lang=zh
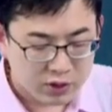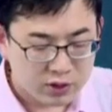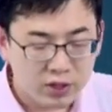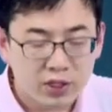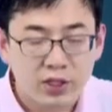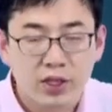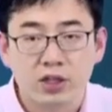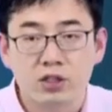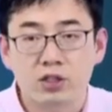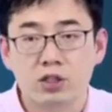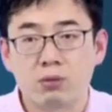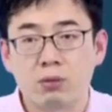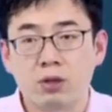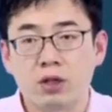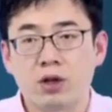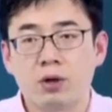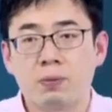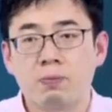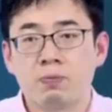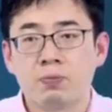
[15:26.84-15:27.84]
这一点是什么
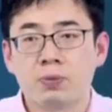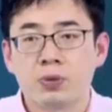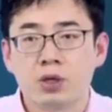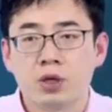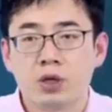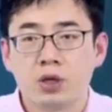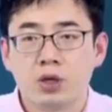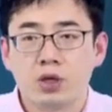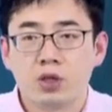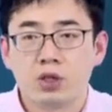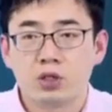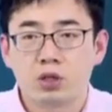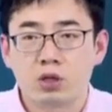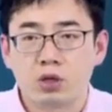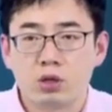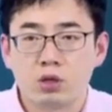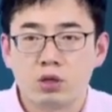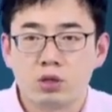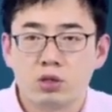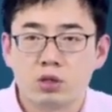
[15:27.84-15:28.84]
呢？
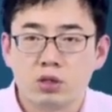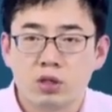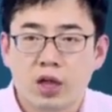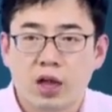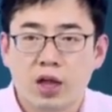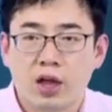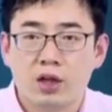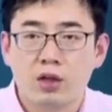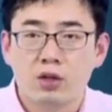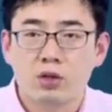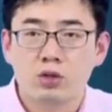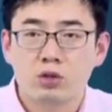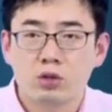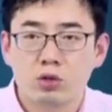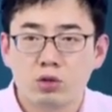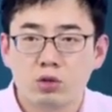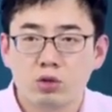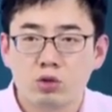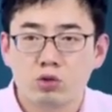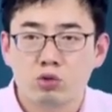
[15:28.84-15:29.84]
是它
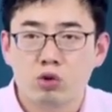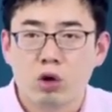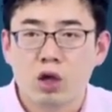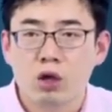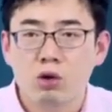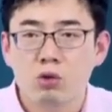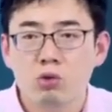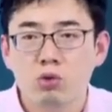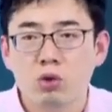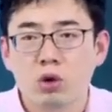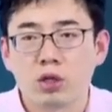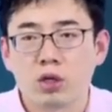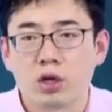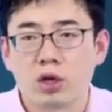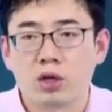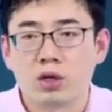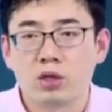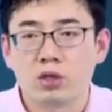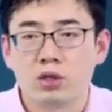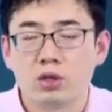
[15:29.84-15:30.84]
穿过
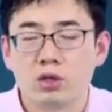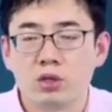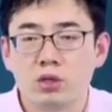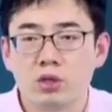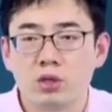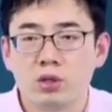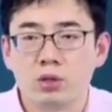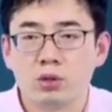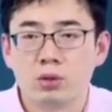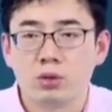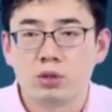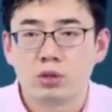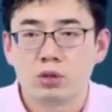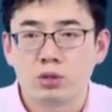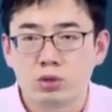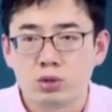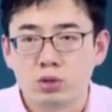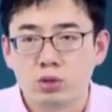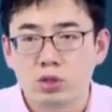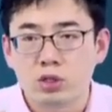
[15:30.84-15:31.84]
的
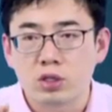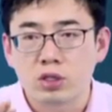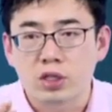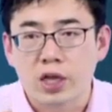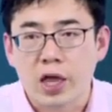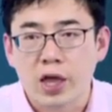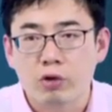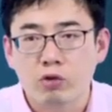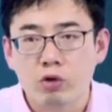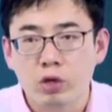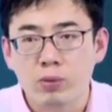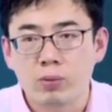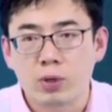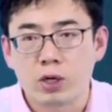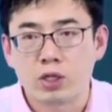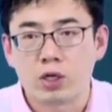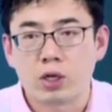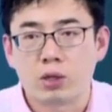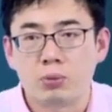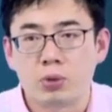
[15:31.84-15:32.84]
该规
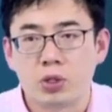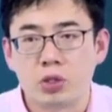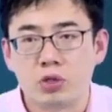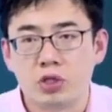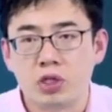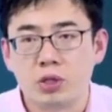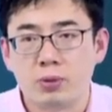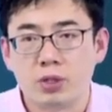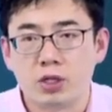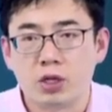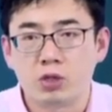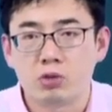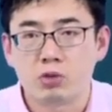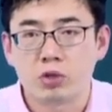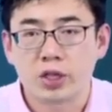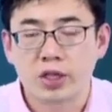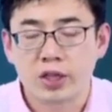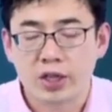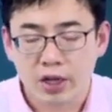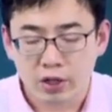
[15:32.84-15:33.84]
模的平均成本的
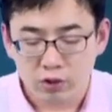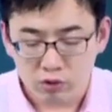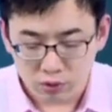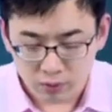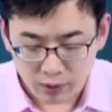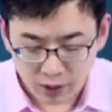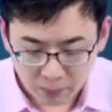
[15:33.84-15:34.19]
最低点，对